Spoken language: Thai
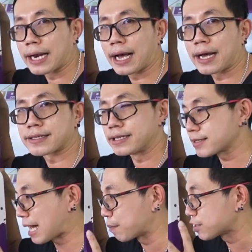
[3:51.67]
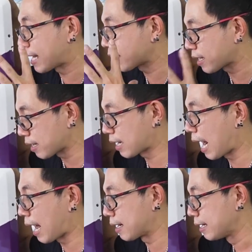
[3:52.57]
นะถึง 3 0 0แสนก
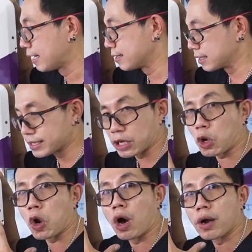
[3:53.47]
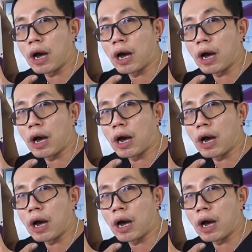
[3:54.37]
ลางๆ ซึ่งเดี๋ยวต้องรอ